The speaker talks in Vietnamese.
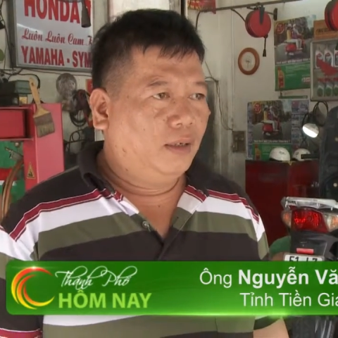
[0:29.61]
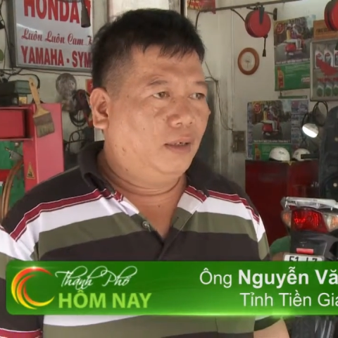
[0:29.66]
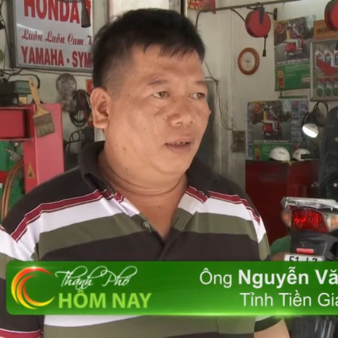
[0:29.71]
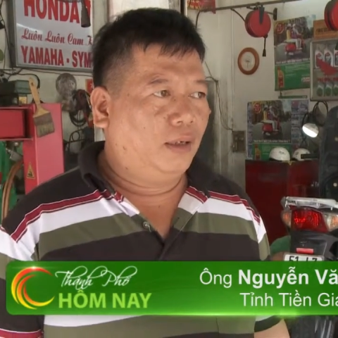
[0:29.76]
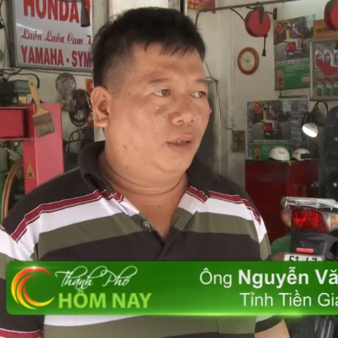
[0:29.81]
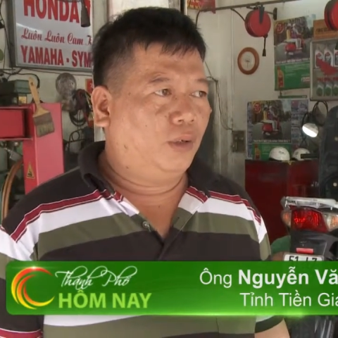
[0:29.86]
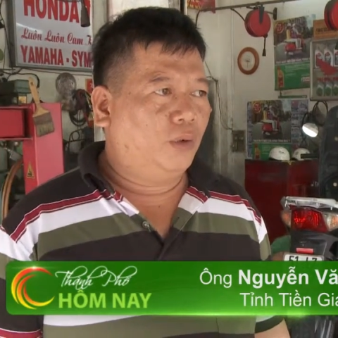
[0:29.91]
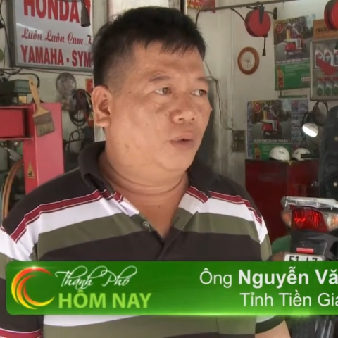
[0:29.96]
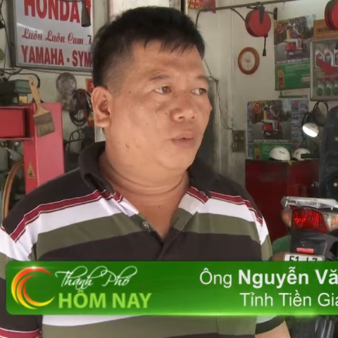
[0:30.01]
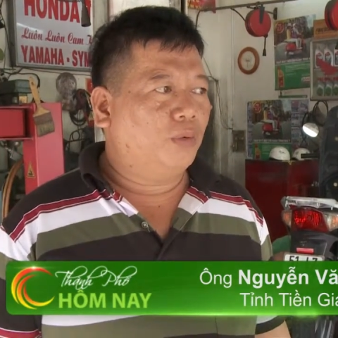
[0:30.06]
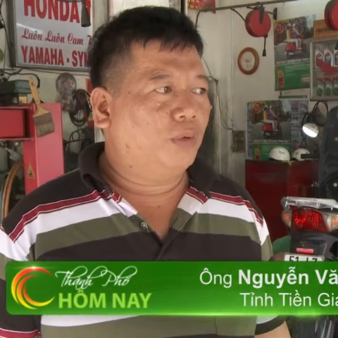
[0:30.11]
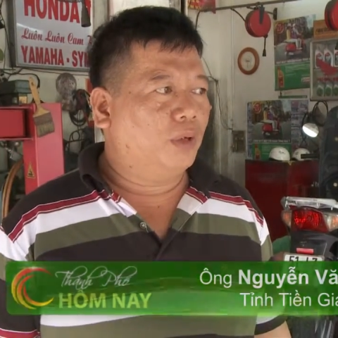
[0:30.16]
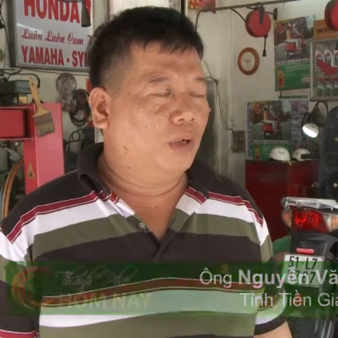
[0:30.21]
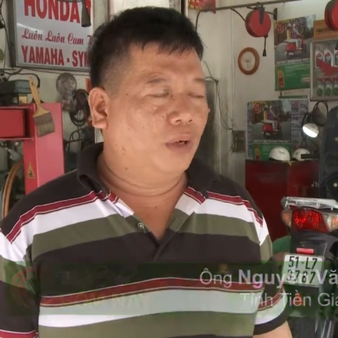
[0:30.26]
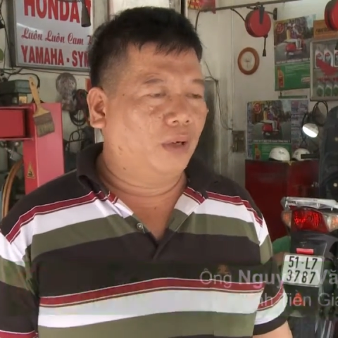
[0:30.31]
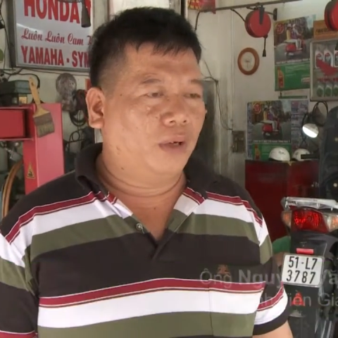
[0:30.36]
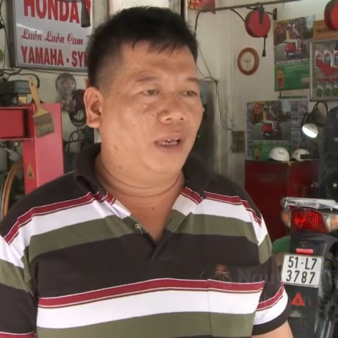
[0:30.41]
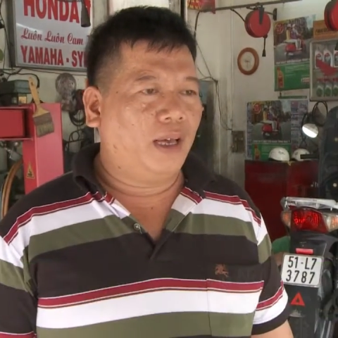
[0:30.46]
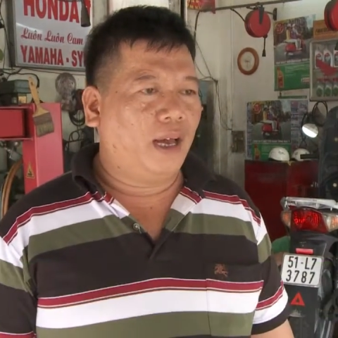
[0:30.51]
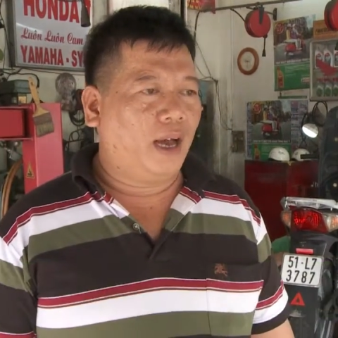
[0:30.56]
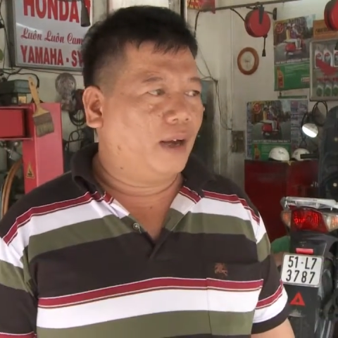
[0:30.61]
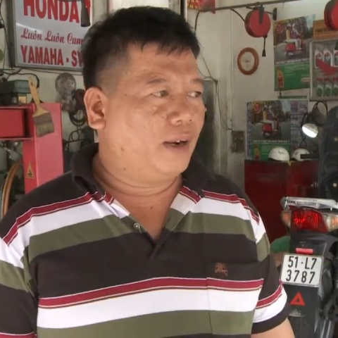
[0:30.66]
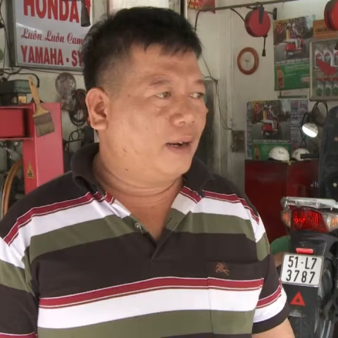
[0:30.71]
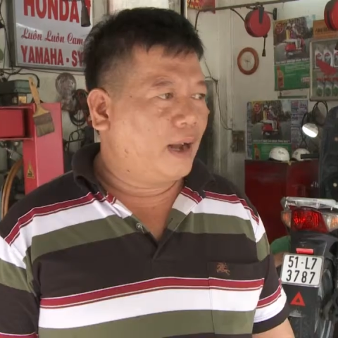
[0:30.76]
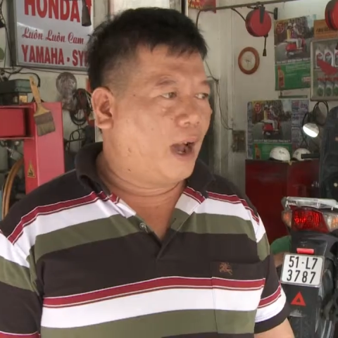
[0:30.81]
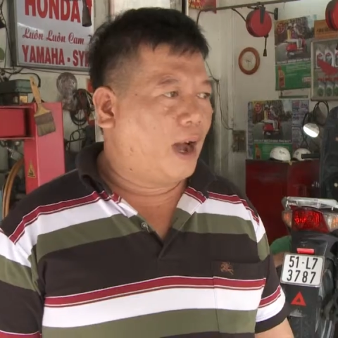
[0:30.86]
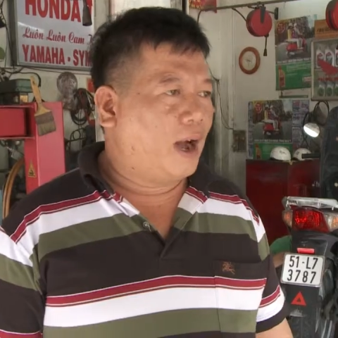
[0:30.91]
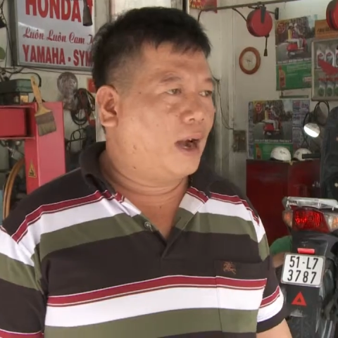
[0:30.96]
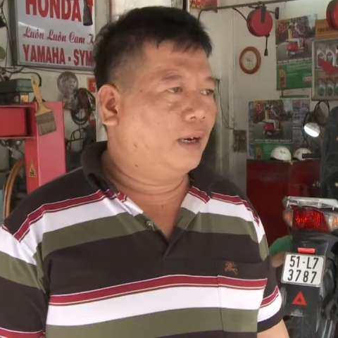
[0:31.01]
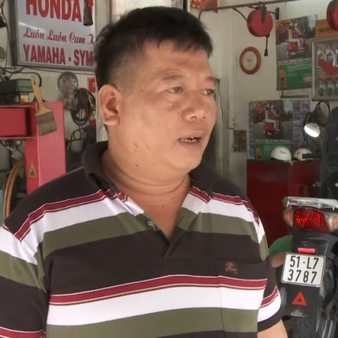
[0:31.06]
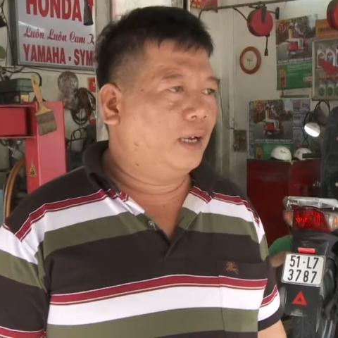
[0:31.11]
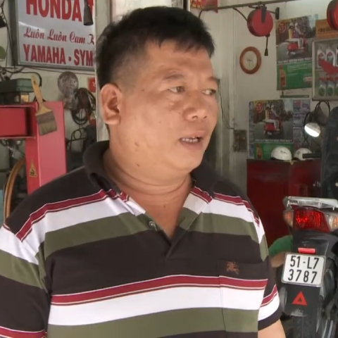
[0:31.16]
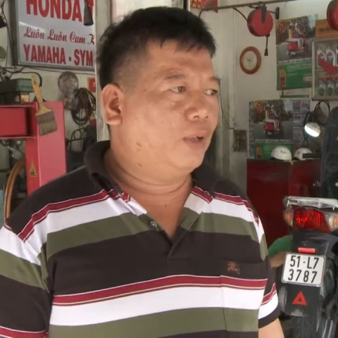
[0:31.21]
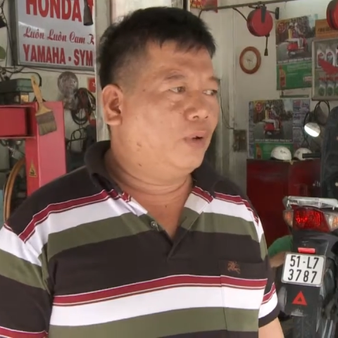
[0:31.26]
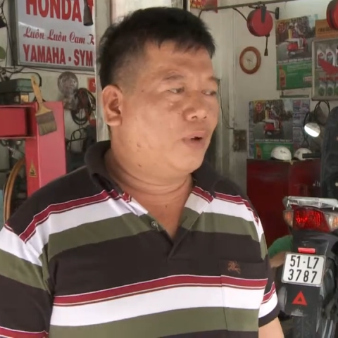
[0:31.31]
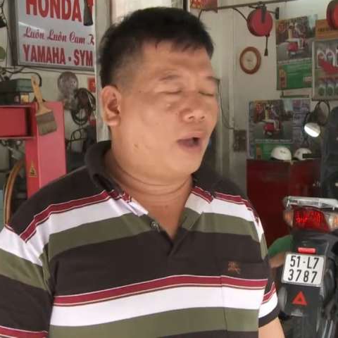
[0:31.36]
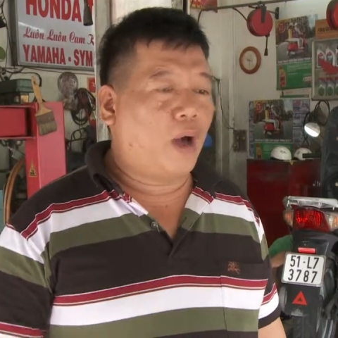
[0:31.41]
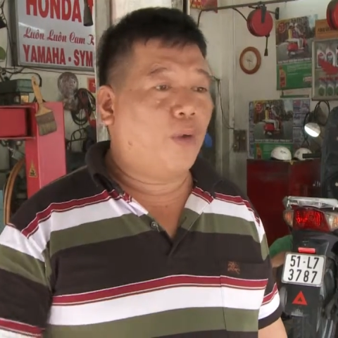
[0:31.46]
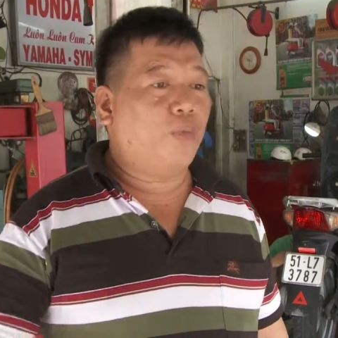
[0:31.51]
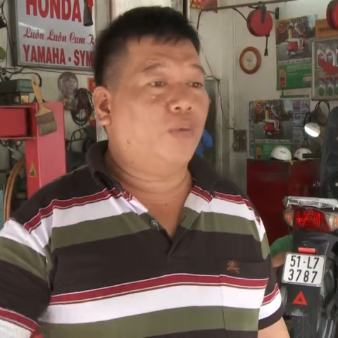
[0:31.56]
thì tôi cũng thường đi ở đợ để
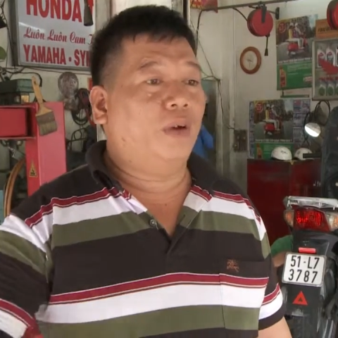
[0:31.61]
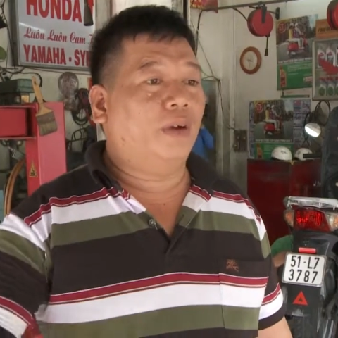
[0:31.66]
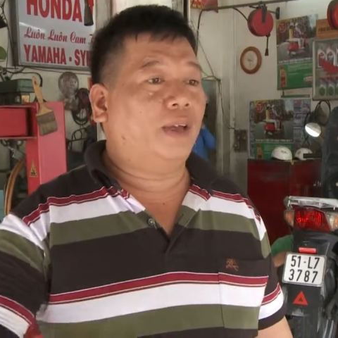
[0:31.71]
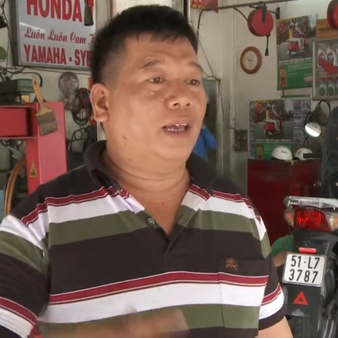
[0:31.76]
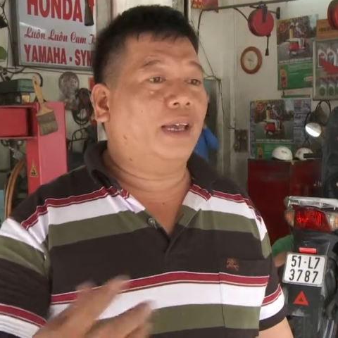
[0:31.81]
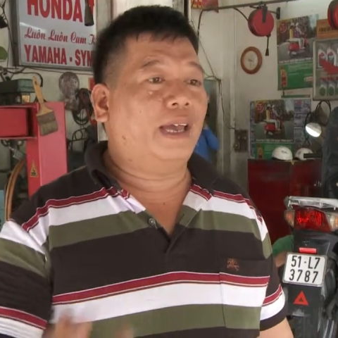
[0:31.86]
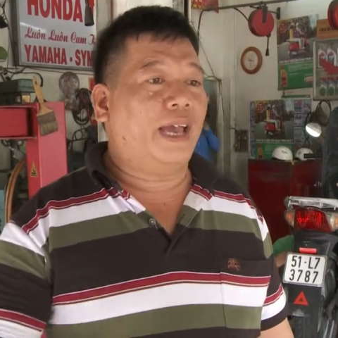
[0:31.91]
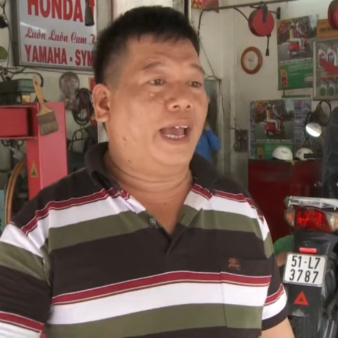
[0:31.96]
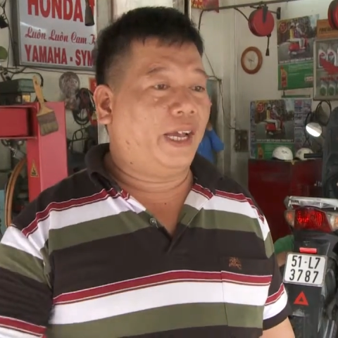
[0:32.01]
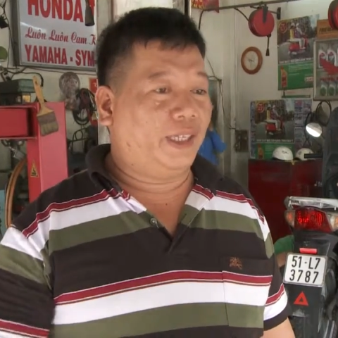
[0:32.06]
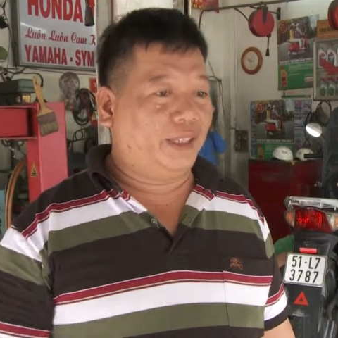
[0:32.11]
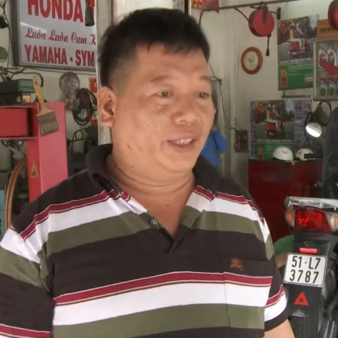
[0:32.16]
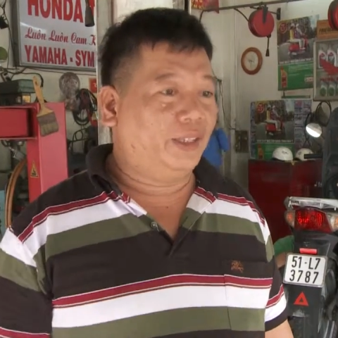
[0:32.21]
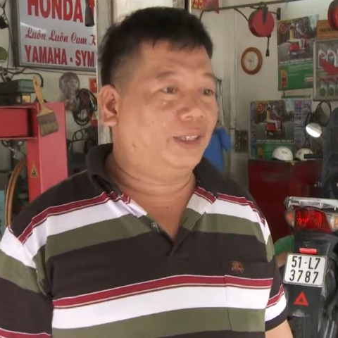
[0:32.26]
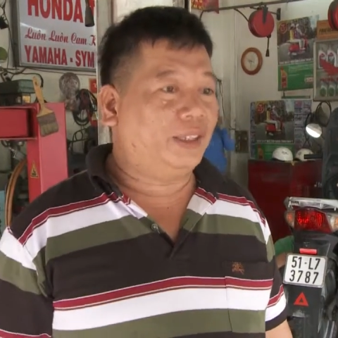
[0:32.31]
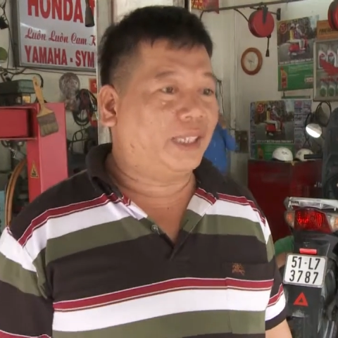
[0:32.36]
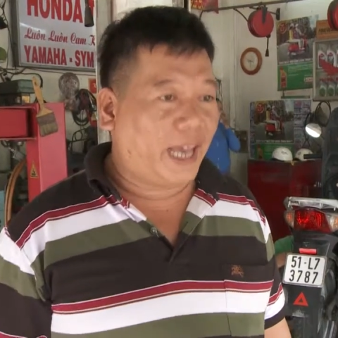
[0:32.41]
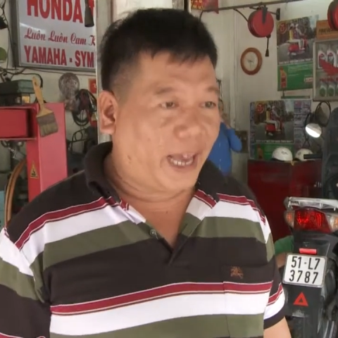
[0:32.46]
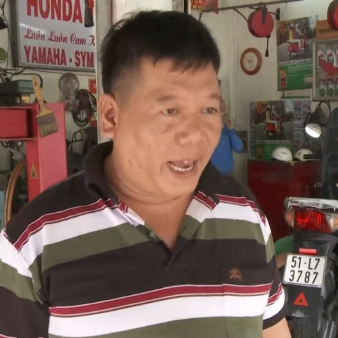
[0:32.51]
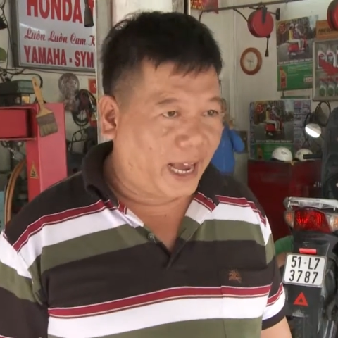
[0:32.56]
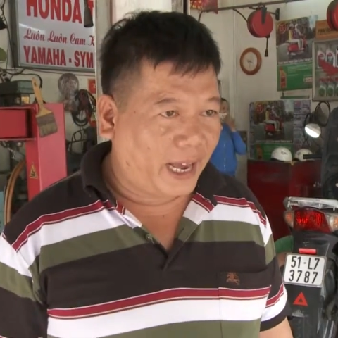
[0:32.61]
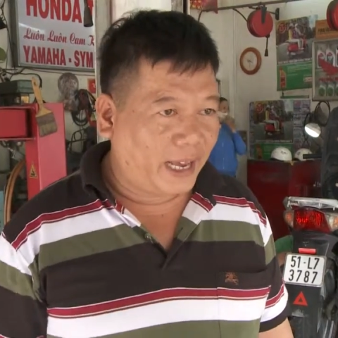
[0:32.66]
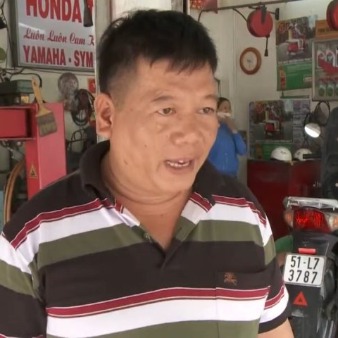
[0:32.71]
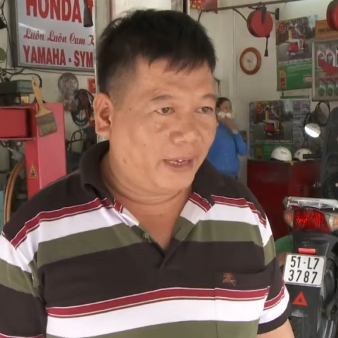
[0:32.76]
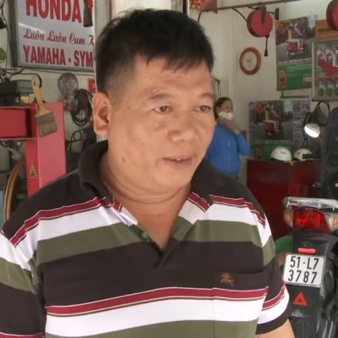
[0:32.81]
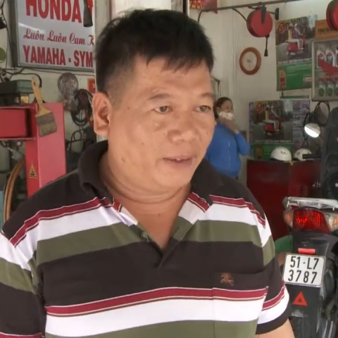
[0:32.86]
tôi học được cái nghề sửa xe